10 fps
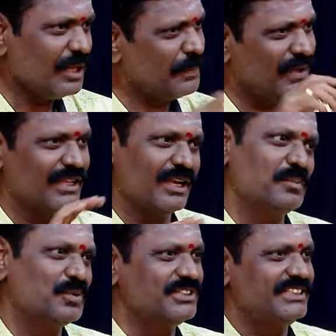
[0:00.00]
இப்போ
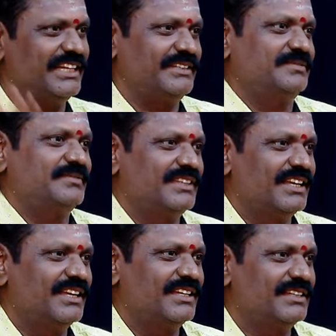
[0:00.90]
இதெல்லாம் புரிஞ்சுக்கிட்டேன்
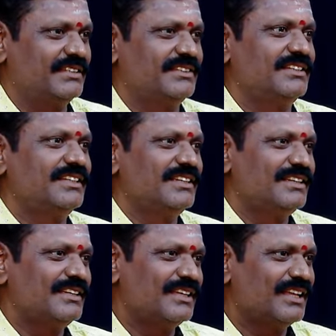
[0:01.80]
என்னென்னு
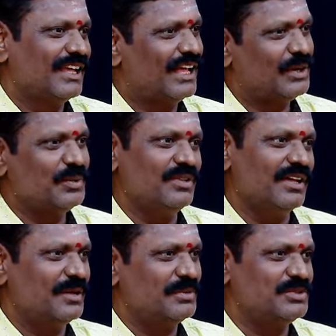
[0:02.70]
அறிவு
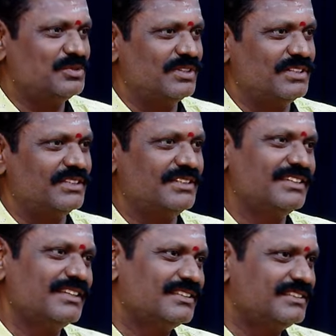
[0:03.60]
தான் அப்படின்னு சொல்லிட்டு
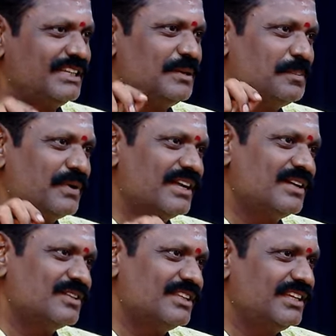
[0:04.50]
சரி இப்போ
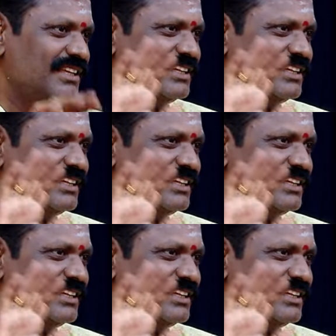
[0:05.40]
நான் வந்து